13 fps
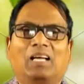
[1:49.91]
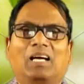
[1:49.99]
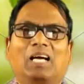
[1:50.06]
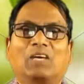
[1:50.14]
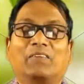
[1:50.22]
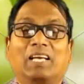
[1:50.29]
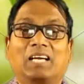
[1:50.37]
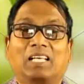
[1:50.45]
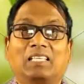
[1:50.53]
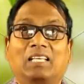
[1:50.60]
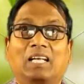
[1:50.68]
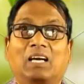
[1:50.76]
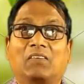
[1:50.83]
ஆகவே
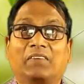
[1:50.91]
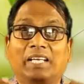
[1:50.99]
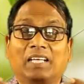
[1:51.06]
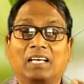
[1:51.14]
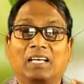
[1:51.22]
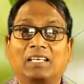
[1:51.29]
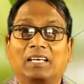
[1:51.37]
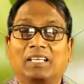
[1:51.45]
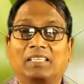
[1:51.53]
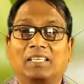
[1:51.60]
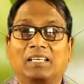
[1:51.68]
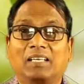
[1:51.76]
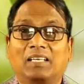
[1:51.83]
கத்தரை அவரை
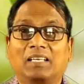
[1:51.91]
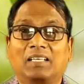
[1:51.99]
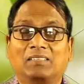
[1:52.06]
கண்டடைத்தக்க